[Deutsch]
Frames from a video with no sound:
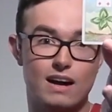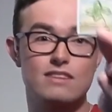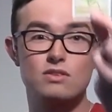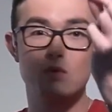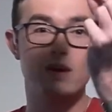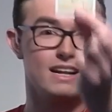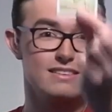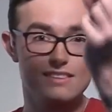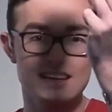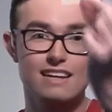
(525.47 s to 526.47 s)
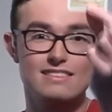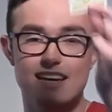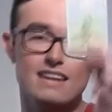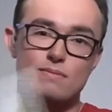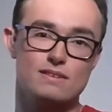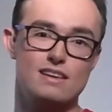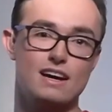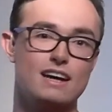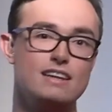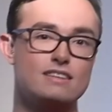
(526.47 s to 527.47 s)
Also du kannst da jetzt echt was
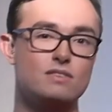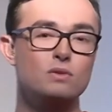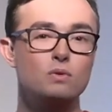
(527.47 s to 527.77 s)
erreichen und